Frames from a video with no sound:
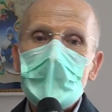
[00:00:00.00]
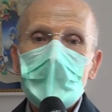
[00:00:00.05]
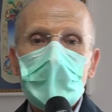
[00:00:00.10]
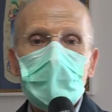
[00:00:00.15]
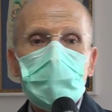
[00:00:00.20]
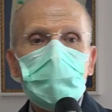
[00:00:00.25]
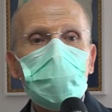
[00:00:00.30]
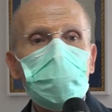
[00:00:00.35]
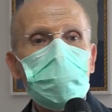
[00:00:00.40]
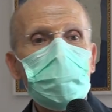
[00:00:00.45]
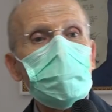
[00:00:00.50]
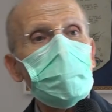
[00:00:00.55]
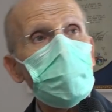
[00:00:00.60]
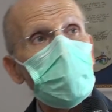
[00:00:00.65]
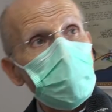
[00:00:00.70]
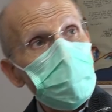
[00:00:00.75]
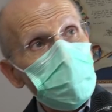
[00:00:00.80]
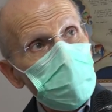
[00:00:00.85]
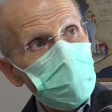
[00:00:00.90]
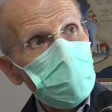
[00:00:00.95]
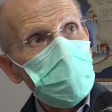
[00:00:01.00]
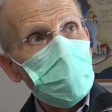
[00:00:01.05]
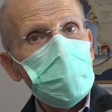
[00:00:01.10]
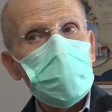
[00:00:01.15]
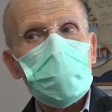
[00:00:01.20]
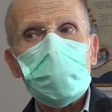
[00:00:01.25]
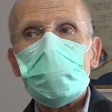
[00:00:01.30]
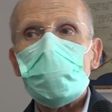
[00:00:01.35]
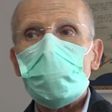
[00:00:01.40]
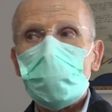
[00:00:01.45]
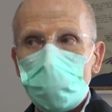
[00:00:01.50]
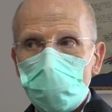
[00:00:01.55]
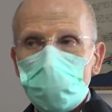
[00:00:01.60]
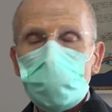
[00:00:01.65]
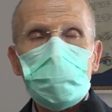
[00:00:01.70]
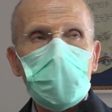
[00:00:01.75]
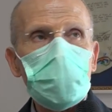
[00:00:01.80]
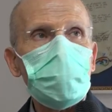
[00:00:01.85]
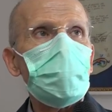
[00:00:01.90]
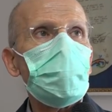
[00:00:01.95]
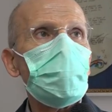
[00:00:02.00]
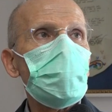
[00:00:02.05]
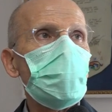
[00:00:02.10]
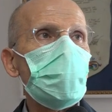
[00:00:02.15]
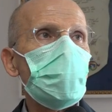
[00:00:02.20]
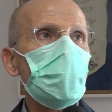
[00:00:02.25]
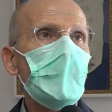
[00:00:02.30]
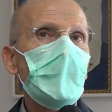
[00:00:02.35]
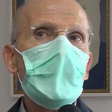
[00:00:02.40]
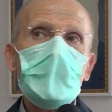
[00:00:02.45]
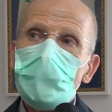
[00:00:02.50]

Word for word: a darci un consiglio o un aiuto,